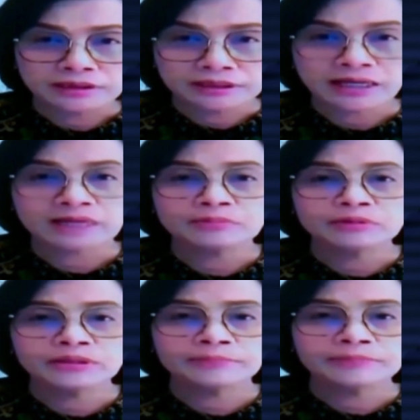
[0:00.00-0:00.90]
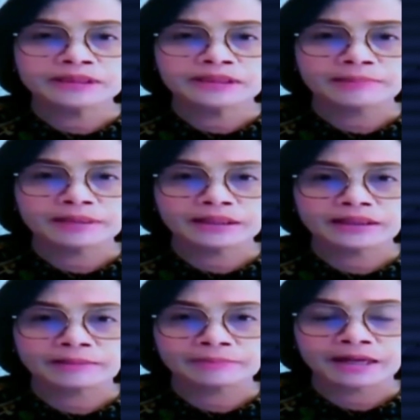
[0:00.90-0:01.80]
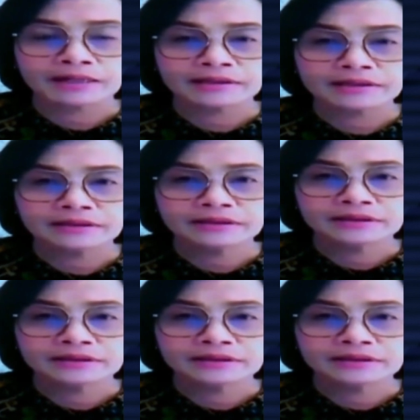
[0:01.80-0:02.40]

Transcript: hingga kemudian bisa menetapkan